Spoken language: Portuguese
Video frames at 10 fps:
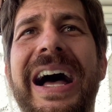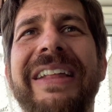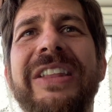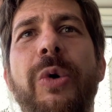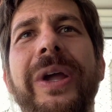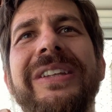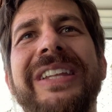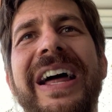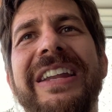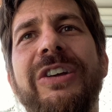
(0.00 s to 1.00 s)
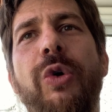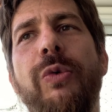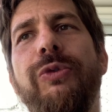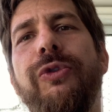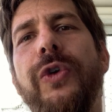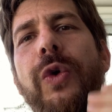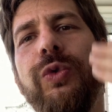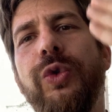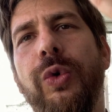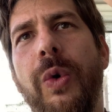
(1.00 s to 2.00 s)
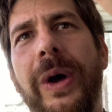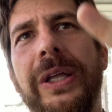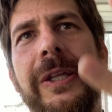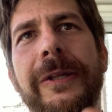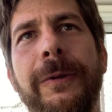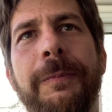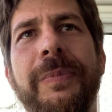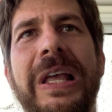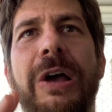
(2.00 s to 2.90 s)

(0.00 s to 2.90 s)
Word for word: a não entrar em confronto com aquilo